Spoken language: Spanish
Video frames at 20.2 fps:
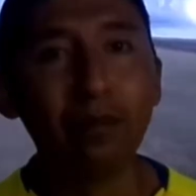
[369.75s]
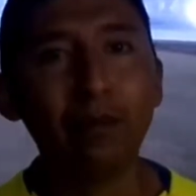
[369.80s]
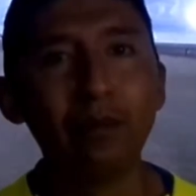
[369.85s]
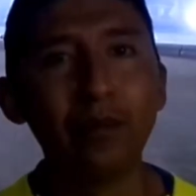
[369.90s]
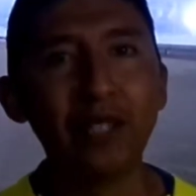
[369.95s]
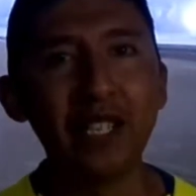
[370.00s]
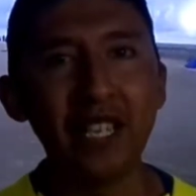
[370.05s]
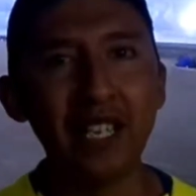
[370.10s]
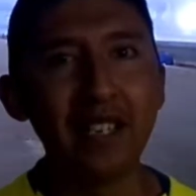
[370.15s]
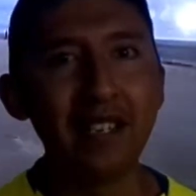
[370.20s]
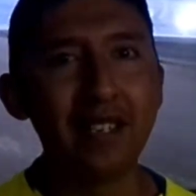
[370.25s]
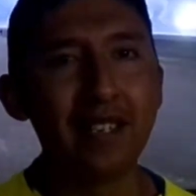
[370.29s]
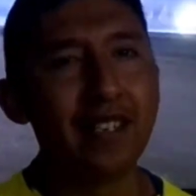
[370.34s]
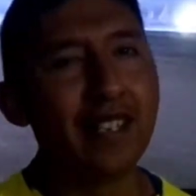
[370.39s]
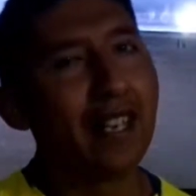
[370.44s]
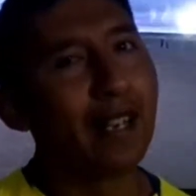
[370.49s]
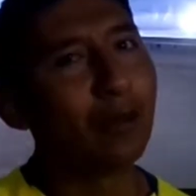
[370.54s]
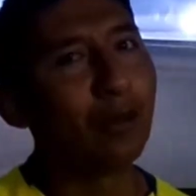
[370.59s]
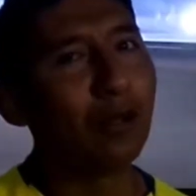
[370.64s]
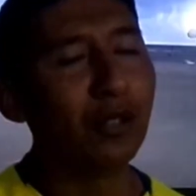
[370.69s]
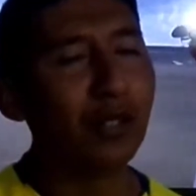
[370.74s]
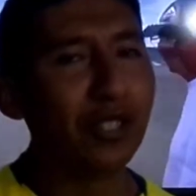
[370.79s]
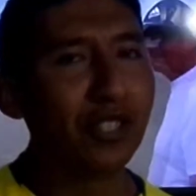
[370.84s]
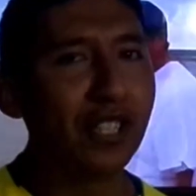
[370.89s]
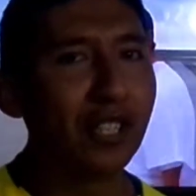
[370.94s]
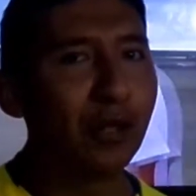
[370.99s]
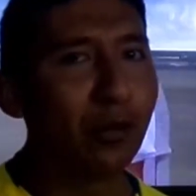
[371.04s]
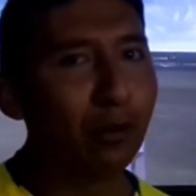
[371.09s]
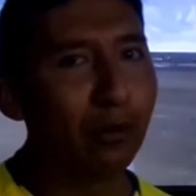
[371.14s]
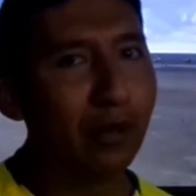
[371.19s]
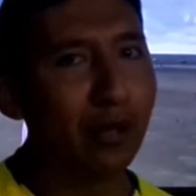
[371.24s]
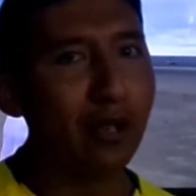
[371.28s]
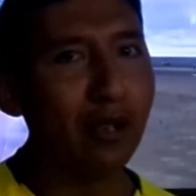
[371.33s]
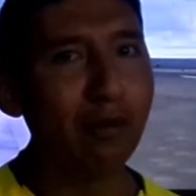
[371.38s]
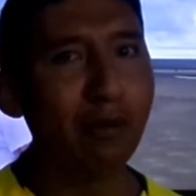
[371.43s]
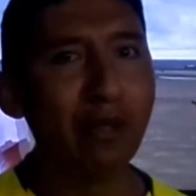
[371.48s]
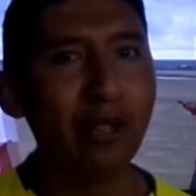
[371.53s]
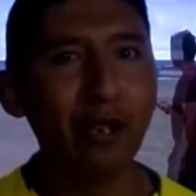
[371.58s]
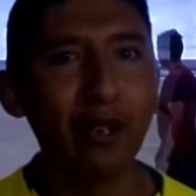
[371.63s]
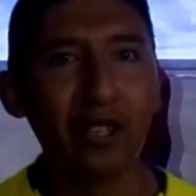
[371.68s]
Sí, ya cuando está subido el
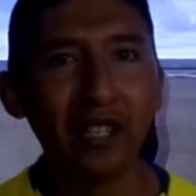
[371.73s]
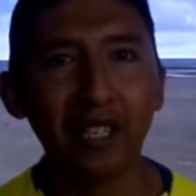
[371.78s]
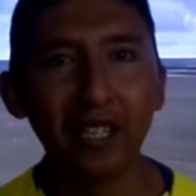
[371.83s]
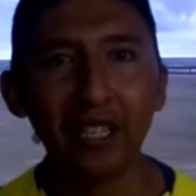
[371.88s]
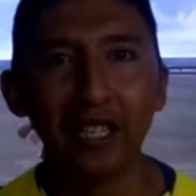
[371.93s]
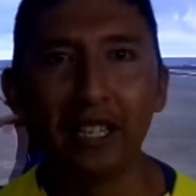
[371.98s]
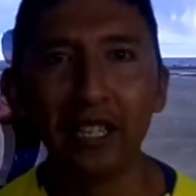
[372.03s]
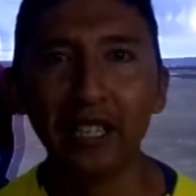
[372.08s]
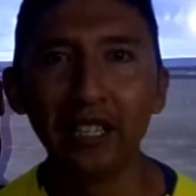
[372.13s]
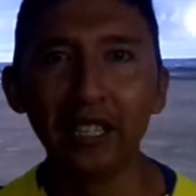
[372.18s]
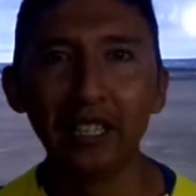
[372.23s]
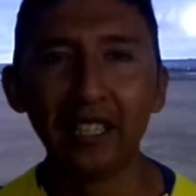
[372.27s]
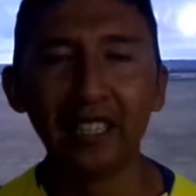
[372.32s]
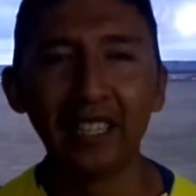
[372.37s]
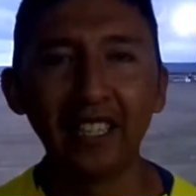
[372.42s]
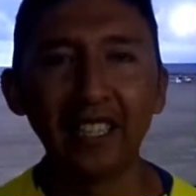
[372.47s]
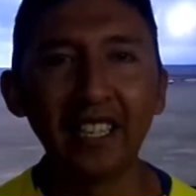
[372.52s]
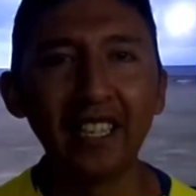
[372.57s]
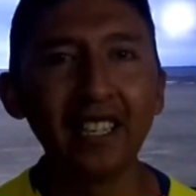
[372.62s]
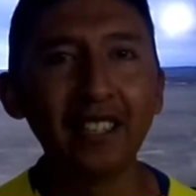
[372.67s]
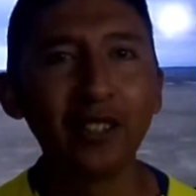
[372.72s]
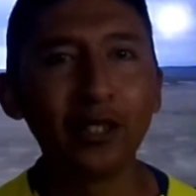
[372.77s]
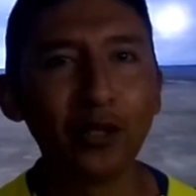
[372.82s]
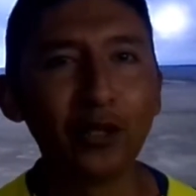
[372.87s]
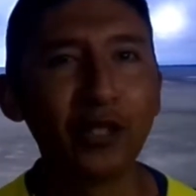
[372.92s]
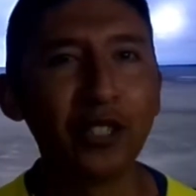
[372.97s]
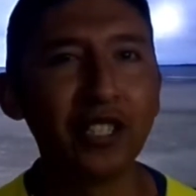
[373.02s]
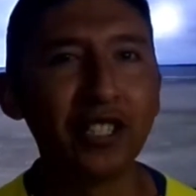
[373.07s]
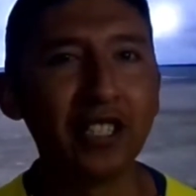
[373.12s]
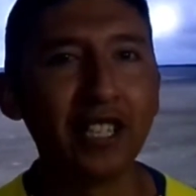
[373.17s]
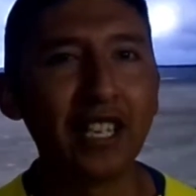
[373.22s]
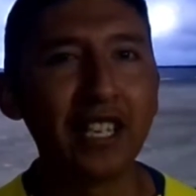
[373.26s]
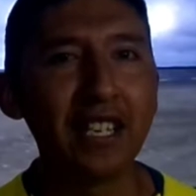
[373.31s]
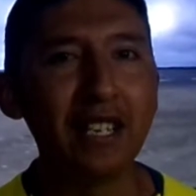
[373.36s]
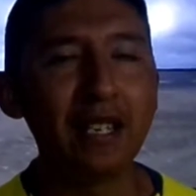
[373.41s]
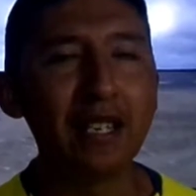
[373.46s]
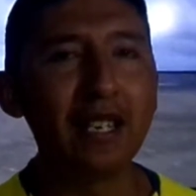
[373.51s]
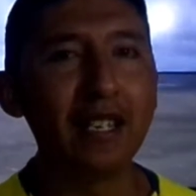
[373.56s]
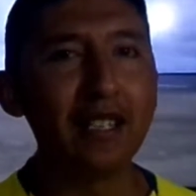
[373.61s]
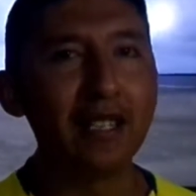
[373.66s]
video en, el canal, entonces
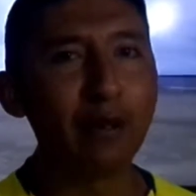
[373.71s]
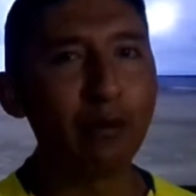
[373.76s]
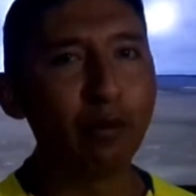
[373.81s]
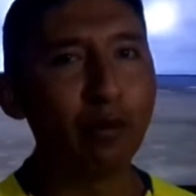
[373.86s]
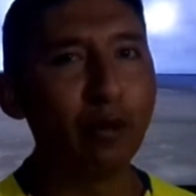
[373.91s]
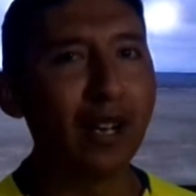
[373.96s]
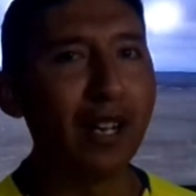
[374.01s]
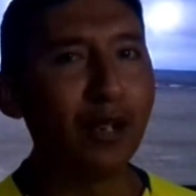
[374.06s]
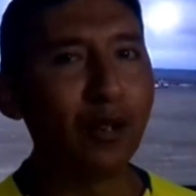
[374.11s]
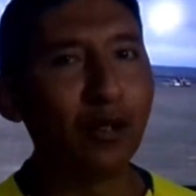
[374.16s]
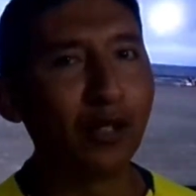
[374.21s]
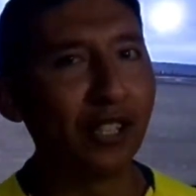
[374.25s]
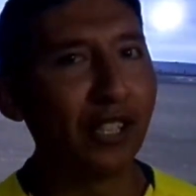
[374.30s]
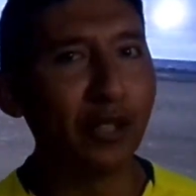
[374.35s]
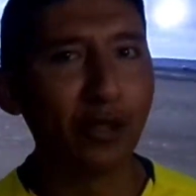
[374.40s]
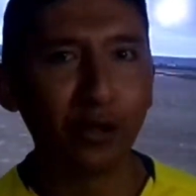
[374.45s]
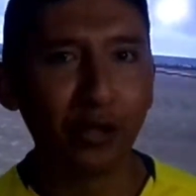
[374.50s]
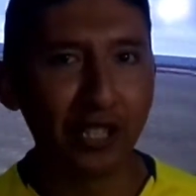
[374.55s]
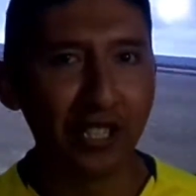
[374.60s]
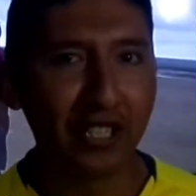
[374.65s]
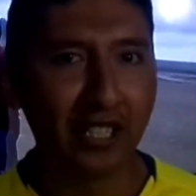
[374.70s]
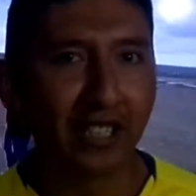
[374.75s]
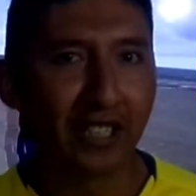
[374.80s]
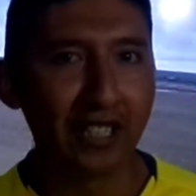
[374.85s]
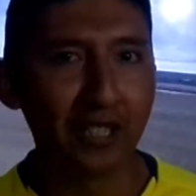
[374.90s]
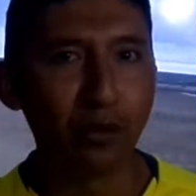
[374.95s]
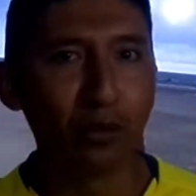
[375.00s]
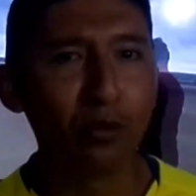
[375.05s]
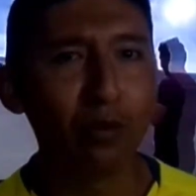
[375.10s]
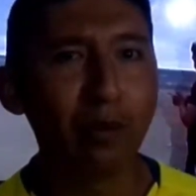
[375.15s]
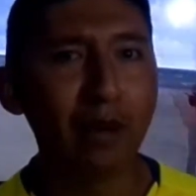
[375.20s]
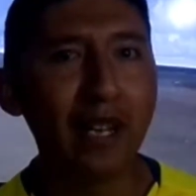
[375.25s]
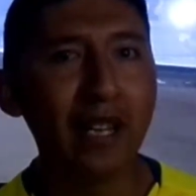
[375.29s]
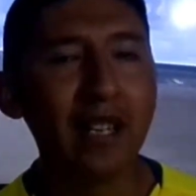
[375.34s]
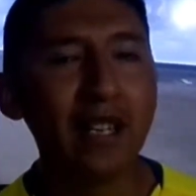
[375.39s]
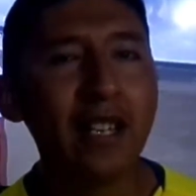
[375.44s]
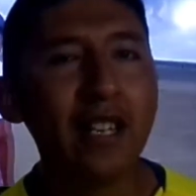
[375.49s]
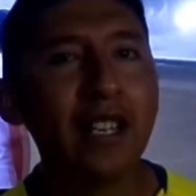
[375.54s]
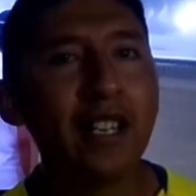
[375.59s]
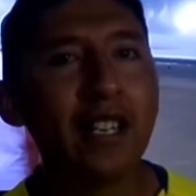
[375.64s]
ahí se fue algo que no quise que suba,
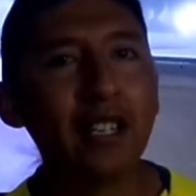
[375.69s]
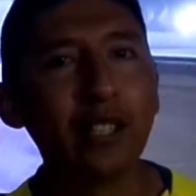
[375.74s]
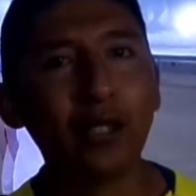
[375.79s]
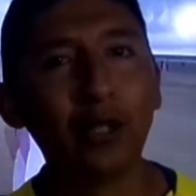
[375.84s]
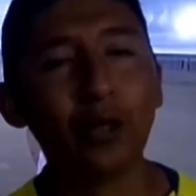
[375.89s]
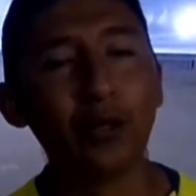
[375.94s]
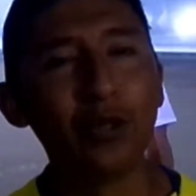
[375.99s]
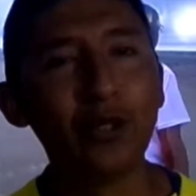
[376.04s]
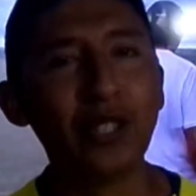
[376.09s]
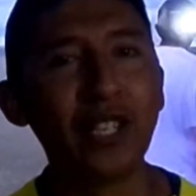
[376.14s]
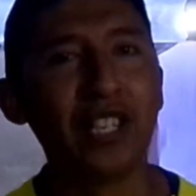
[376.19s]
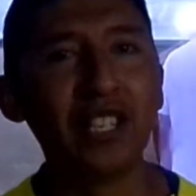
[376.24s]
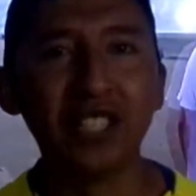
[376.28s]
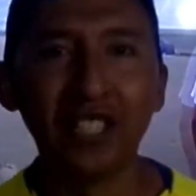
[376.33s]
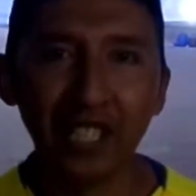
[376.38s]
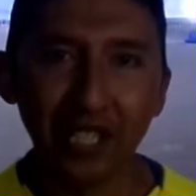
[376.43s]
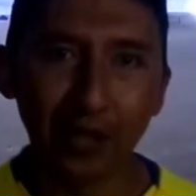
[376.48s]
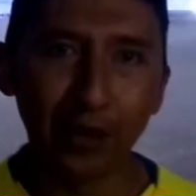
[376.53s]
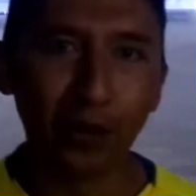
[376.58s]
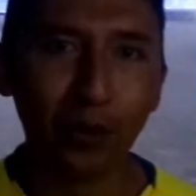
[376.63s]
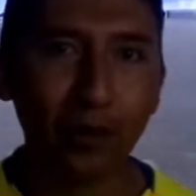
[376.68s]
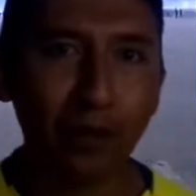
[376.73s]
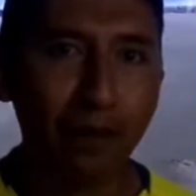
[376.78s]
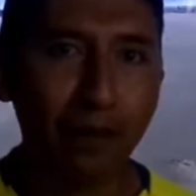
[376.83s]
entonces eso.